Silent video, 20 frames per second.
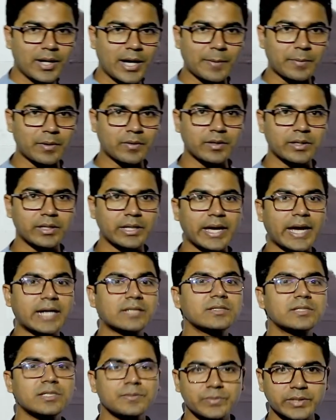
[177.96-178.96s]
আমরা জানি
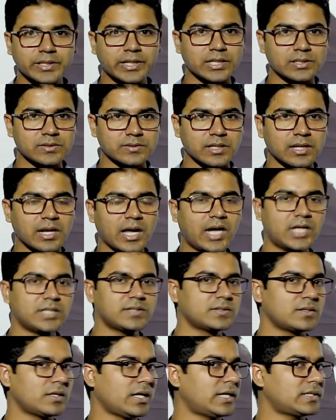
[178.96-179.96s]
অ্যাডজেটিভ থেকে আসছে
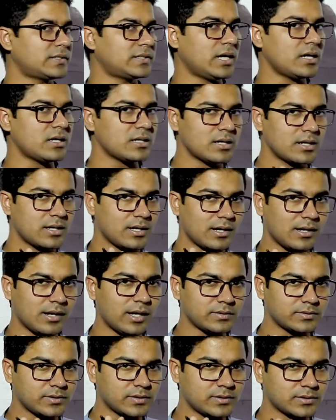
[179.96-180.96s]
লার্জ লার্জার
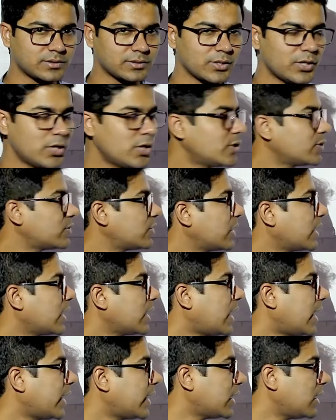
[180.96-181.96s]
লার্জেস্ট সো
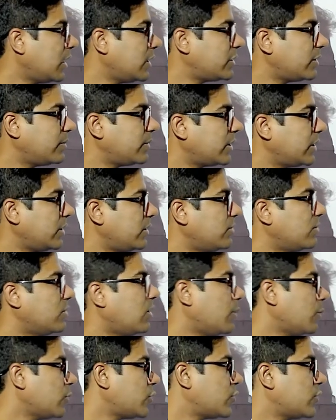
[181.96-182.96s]
এখানে আর্টিকেল হিসাবে কী দিব
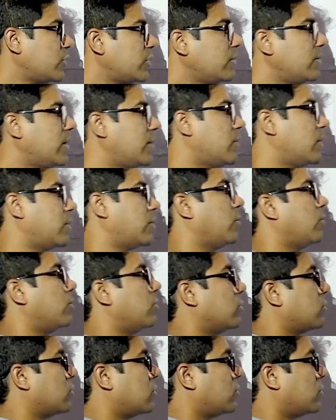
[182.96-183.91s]
অবশ্যই দি ব্যবহার করব